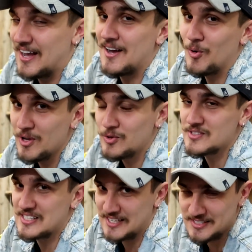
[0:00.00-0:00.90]
Tá, oito
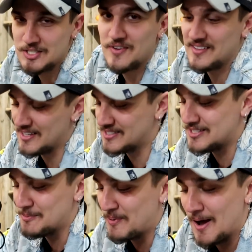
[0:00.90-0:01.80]
anos atrás a gente vai
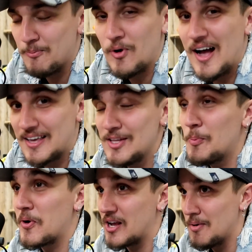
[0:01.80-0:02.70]
trazer esse papo tá aqui
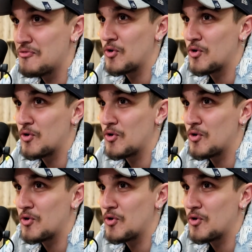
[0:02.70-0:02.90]
no programa.